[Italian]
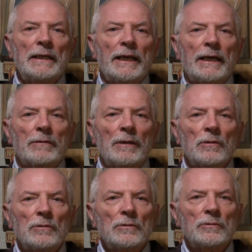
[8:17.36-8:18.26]
e
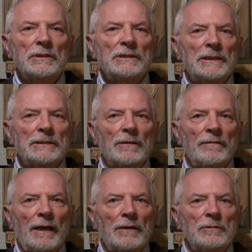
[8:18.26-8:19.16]
quello con cui ti
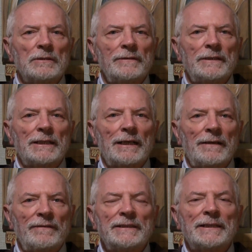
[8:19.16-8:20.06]
ritrovi a condividere
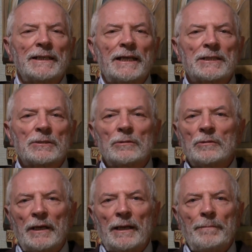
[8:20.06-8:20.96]
la vita adesso
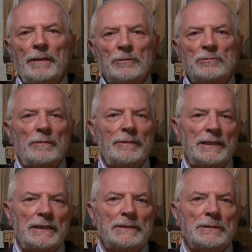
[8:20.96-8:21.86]
non è nemmeno tuo
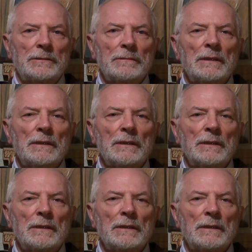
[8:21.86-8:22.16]
marito.